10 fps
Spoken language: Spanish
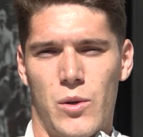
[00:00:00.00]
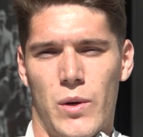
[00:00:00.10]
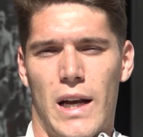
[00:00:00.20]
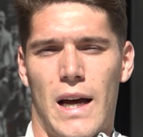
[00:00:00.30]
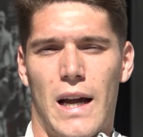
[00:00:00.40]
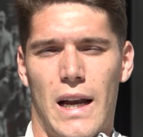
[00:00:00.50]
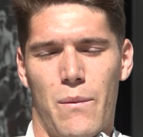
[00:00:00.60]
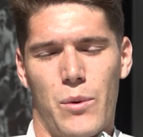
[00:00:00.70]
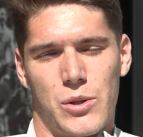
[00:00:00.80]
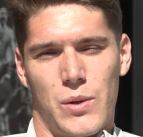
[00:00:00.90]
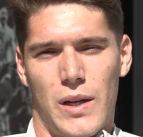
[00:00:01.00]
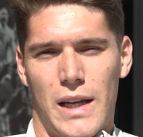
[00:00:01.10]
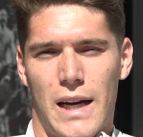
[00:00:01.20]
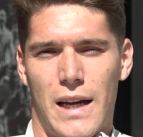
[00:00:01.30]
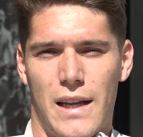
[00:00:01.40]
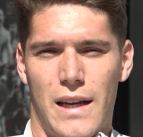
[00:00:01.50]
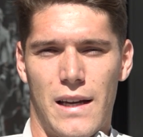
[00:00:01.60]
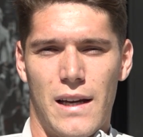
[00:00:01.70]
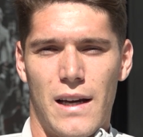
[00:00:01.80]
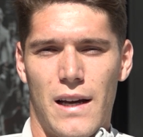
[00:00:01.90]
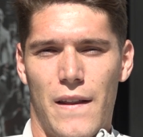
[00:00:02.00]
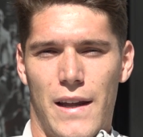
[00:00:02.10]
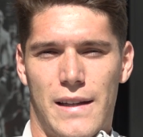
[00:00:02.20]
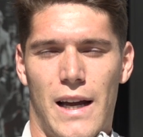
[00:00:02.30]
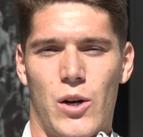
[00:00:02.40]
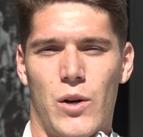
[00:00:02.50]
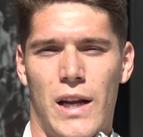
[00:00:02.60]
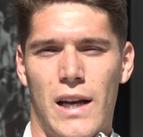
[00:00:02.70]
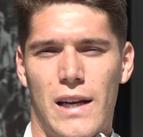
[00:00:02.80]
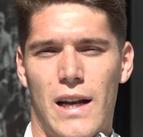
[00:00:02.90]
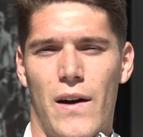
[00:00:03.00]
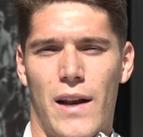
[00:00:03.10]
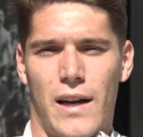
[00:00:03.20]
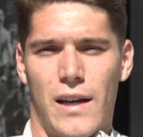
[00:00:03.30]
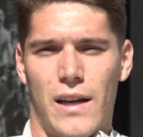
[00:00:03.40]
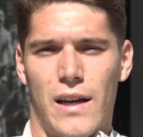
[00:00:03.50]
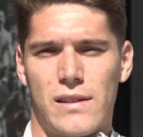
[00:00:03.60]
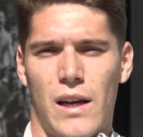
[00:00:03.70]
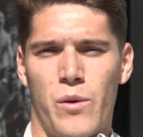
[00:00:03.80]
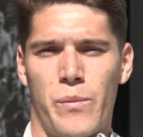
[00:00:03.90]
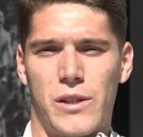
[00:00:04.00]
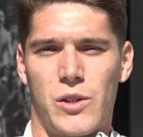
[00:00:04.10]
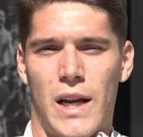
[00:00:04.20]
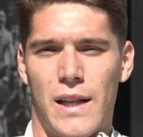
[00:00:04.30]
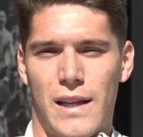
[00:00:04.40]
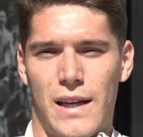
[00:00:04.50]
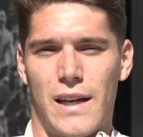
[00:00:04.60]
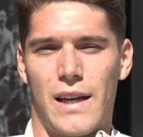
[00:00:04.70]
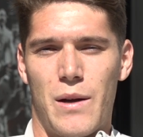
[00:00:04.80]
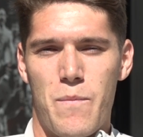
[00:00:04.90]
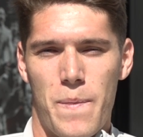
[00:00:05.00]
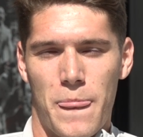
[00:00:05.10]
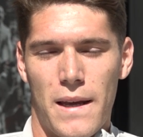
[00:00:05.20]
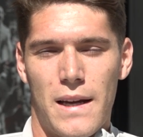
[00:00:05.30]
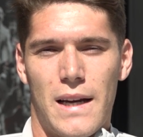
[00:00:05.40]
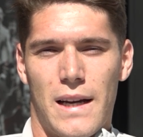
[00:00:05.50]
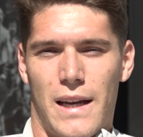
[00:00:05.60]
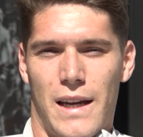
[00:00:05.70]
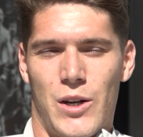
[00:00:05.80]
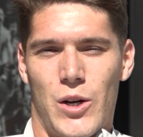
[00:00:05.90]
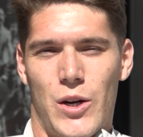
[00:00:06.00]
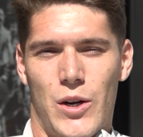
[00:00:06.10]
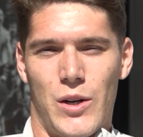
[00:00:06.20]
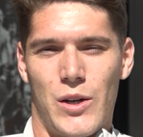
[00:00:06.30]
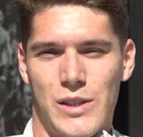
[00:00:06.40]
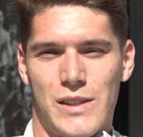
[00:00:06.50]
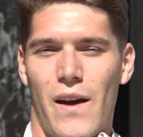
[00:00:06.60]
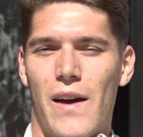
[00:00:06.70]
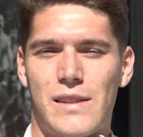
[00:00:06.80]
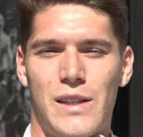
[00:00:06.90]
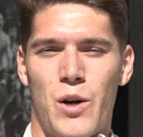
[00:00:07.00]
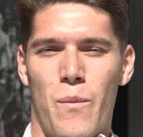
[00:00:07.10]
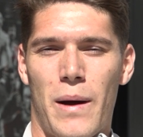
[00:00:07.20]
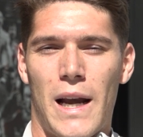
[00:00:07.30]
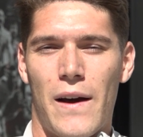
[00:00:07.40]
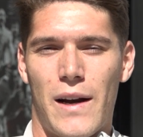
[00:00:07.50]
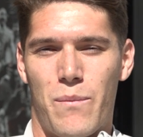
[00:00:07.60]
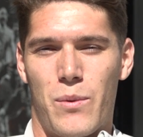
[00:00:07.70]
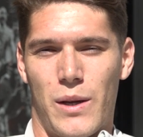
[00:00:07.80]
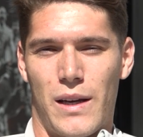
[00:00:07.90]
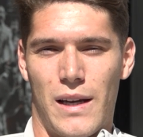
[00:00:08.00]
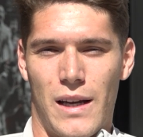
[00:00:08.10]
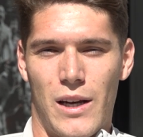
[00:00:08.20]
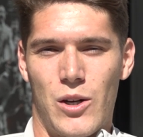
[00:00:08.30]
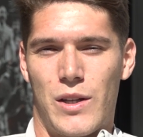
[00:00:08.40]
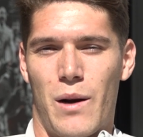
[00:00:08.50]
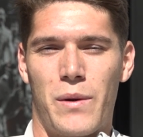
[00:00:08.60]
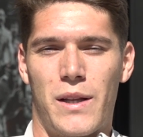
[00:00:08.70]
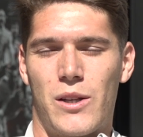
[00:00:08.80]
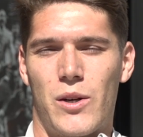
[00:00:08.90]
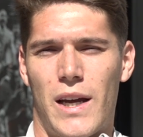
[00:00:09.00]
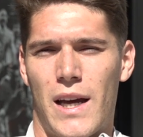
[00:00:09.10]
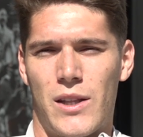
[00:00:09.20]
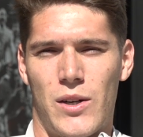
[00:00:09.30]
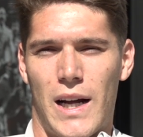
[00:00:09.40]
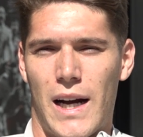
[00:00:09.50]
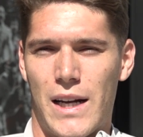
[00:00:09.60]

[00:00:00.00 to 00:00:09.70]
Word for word: tuve la posibilidad de de estar con él y la verdad que, es algo impresionante que, no, se sabe decir con palabras porque lo transmite todo ahí adentro de la